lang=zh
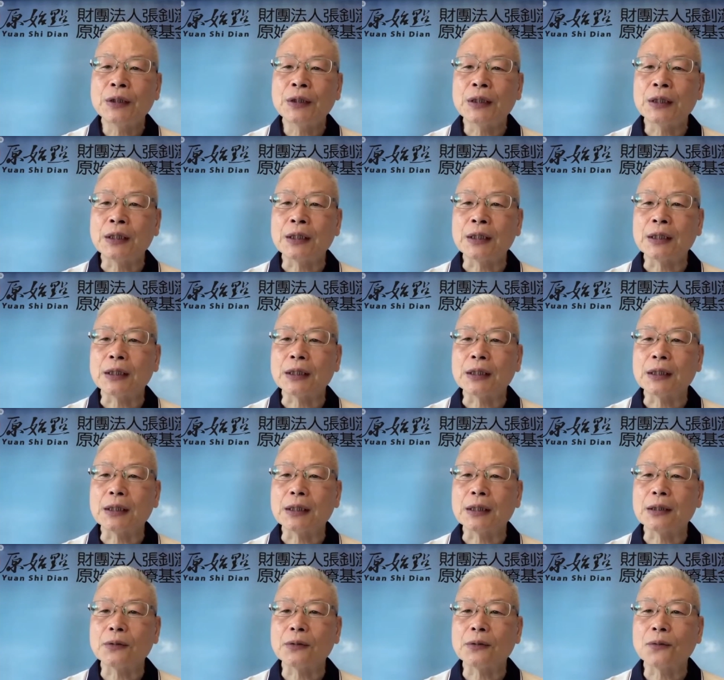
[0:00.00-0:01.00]

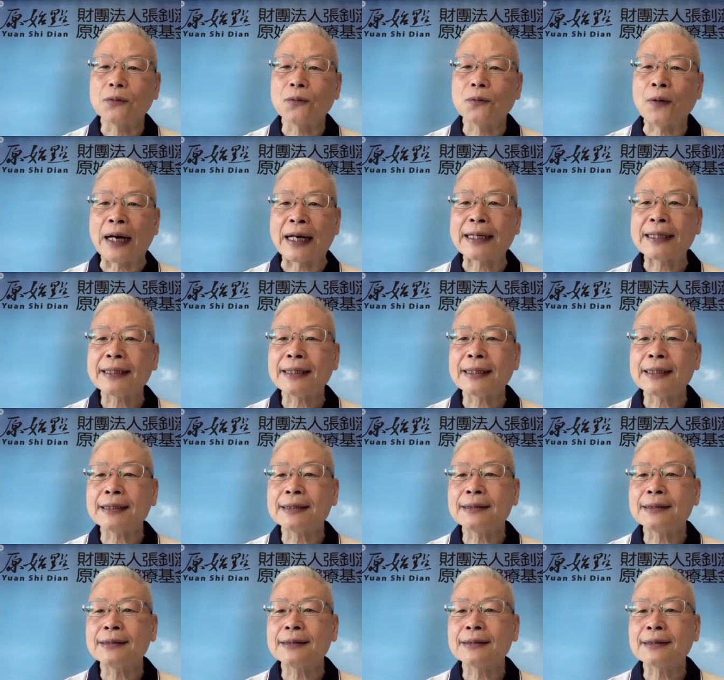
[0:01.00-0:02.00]
呃，丸
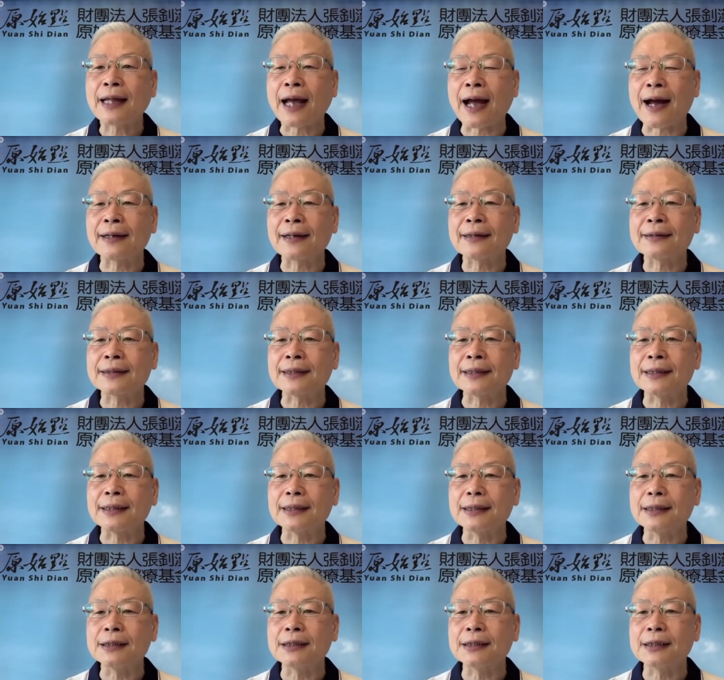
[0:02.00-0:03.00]
跟汤
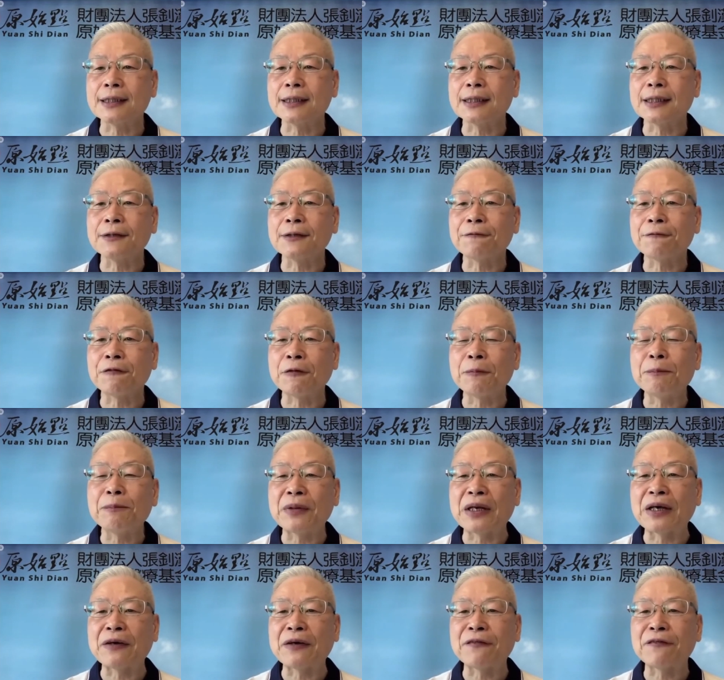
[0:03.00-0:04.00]
的一些分
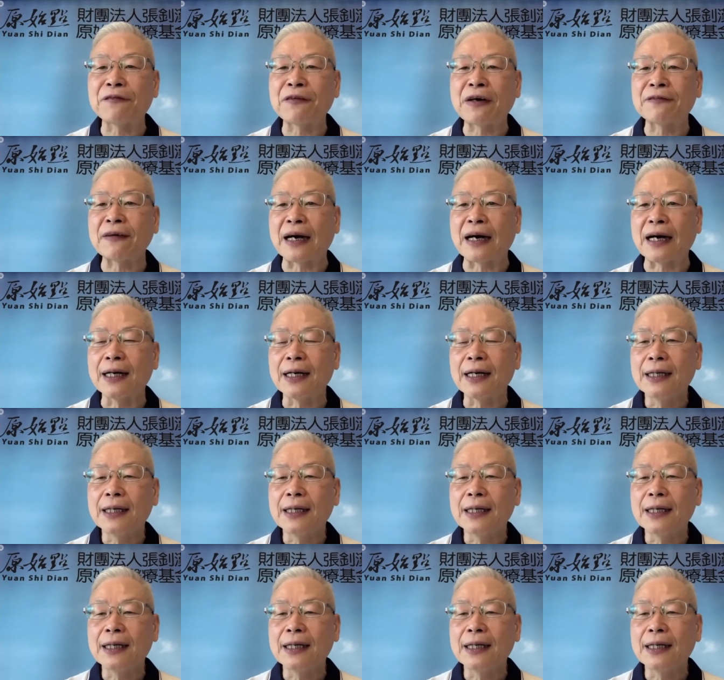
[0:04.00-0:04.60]
别方法。